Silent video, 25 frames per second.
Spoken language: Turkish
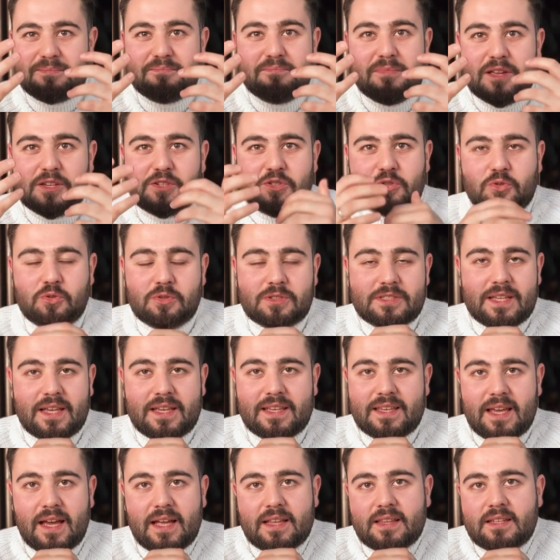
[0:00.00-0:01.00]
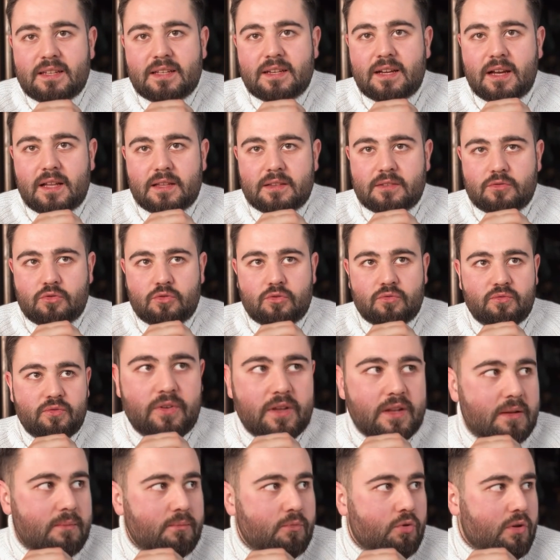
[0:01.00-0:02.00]
meşgul, sen kendini kandırıyorsun.
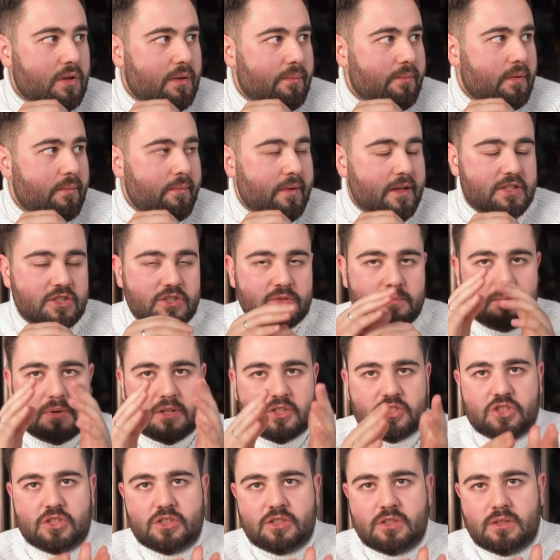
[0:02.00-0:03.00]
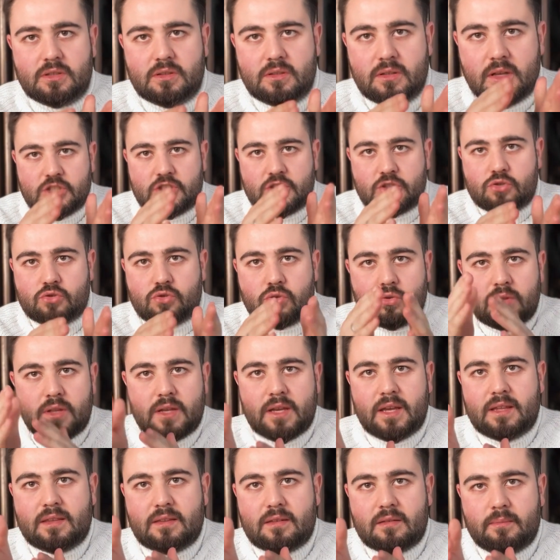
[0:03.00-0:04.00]
Verimli olabilmek için başladığın işi sonuna
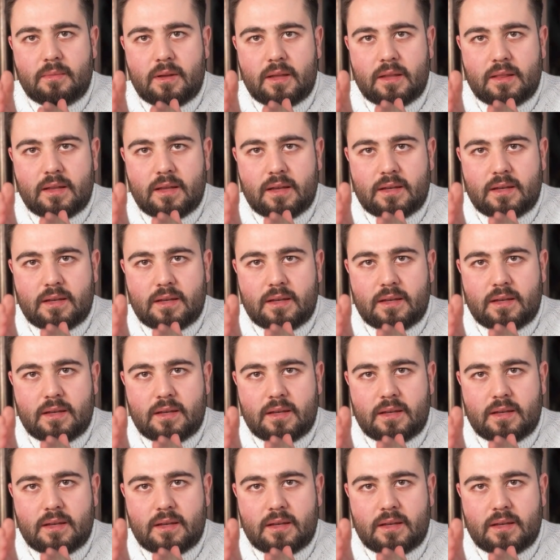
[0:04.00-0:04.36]
getirmen